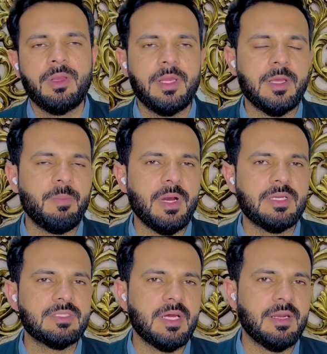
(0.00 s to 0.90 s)
लेकिन
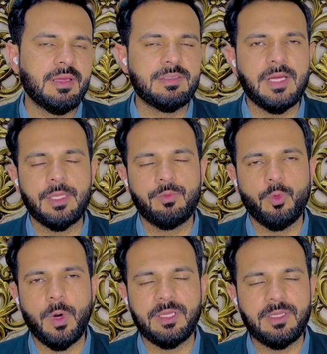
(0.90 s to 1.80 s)
पाकिस्तान के साथ
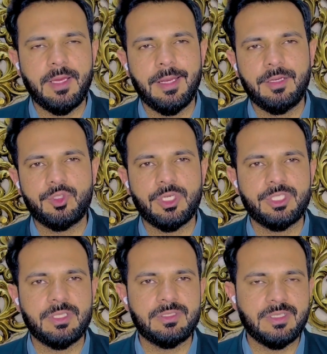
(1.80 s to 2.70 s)
वो आते हैं डिस्कशंस